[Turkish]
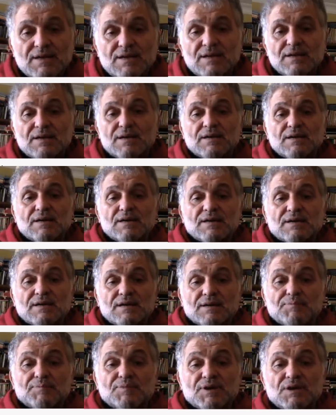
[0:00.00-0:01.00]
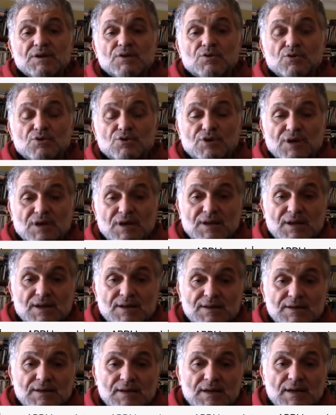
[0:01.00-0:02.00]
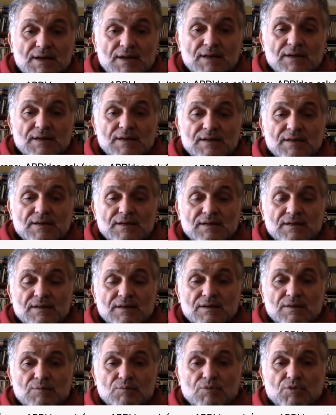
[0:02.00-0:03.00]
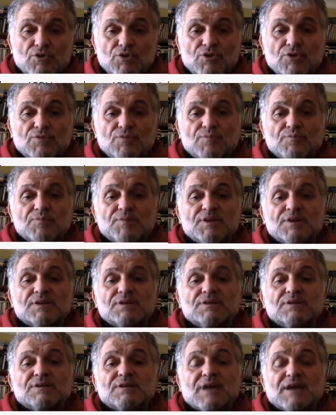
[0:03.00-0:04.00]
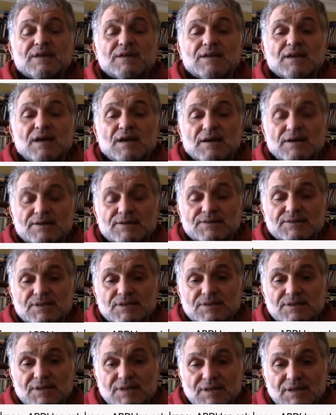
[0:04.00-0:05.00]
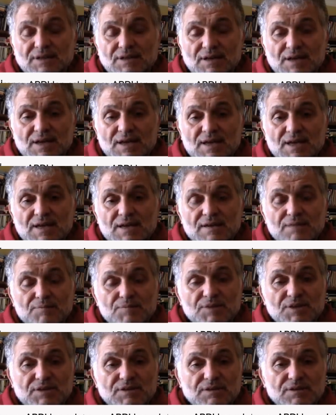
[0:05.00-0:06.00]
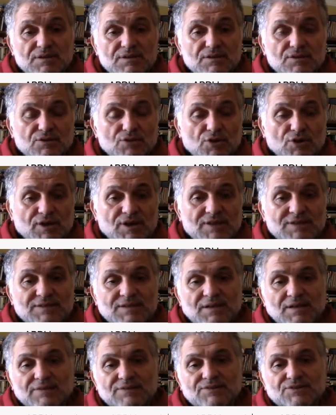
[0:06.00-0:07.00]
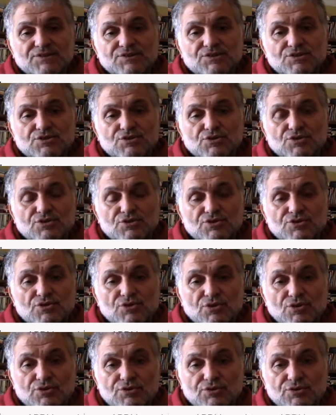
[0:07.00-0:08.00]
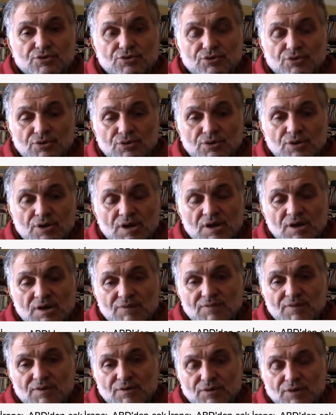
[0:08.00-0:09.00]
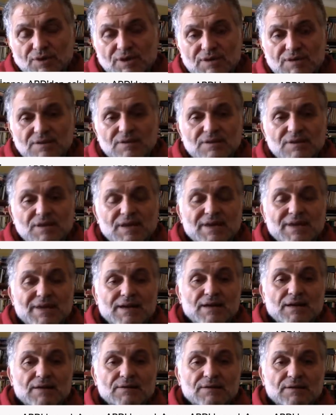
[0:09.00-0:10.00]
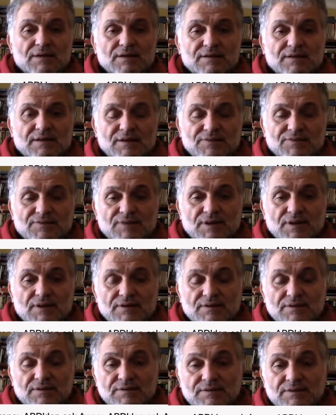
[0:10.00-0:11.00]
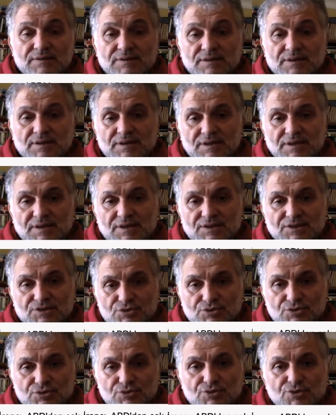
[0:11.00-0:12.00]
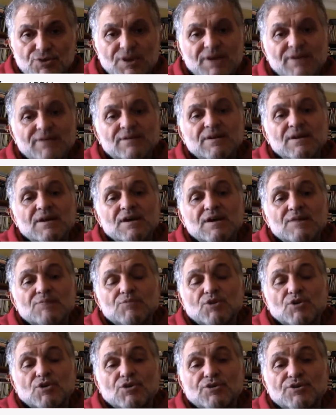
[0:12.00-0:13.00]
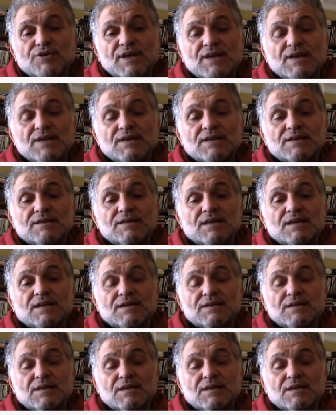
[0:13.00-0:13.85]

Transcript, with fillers: e, gibi ülkeler e, bunun bir teknik arıza değil, bir e, roket saldırısı sonucu olduğunu ve roketin de İranlılar tarafından atıldığını ileri sürdüler. Bu konuda ellerindeki